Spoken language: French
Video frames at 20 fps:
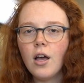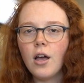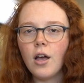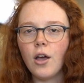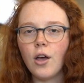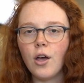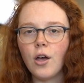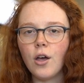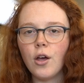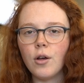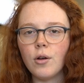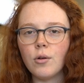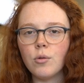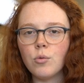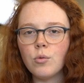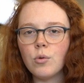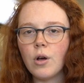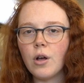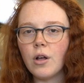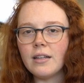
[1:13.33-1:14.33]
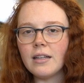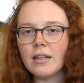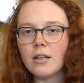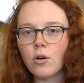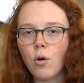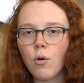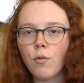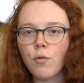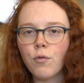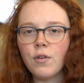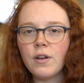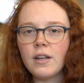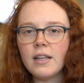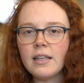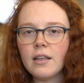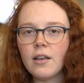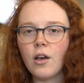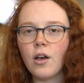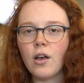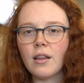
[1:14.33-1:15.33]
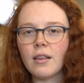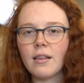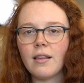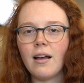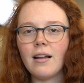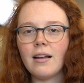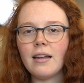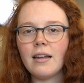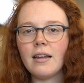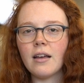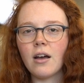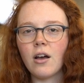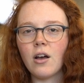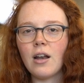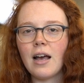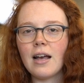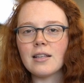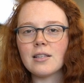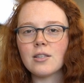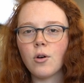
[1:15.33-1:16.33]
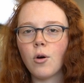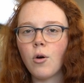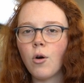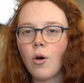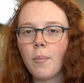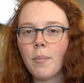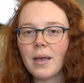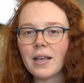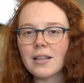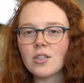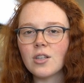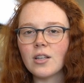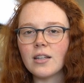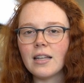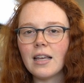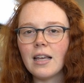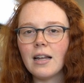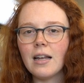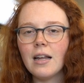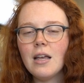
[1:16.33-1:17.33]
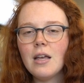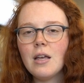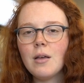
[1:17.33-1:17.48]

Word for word: euh, ou euh, des conflits euh, dans les relations personnelles,